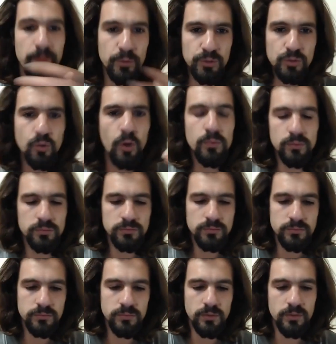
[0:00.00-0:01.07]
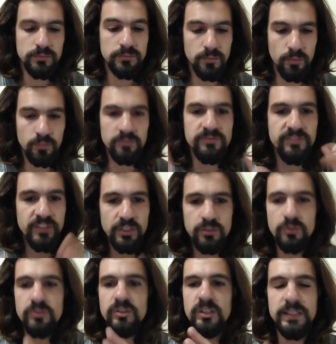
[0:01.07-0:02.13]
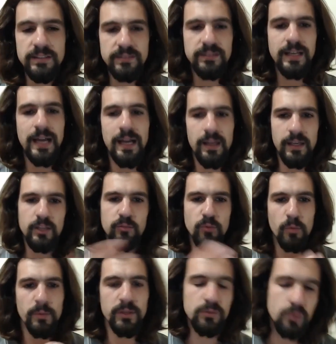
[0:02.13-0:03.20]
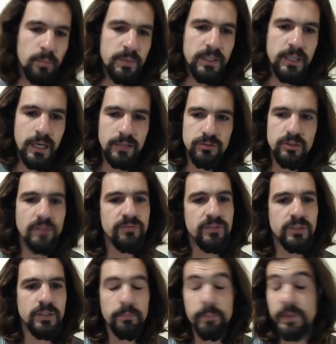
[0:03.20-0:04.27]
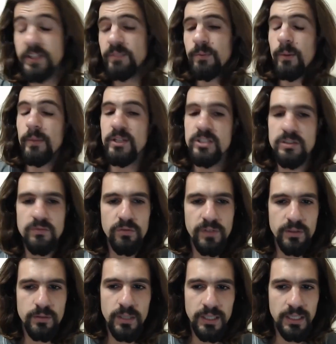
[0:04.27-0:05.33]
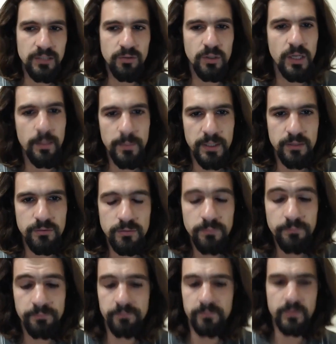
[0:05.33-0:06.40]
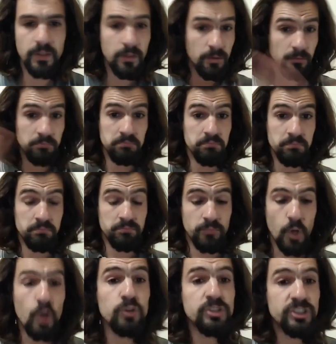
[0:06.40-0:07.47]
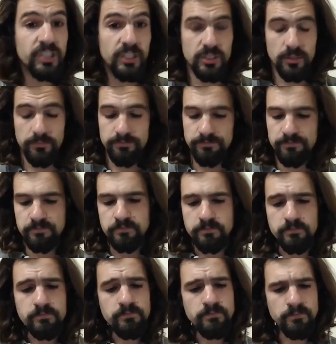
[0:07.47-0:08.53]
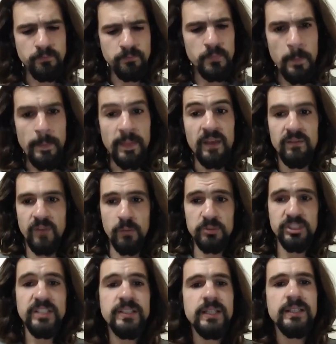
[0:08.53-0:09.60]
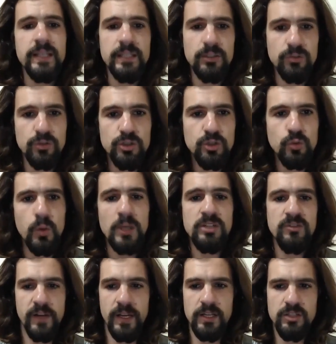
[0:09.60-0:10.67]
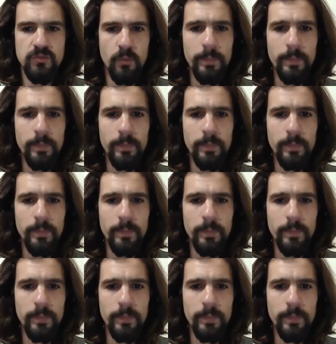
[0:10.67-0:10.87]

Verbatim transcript: É muito comum um vício se iniciar em um momento complicado da vida, principalmente envolvendo relacionamentos. Ou seja, vamos entender isso de duas frentes.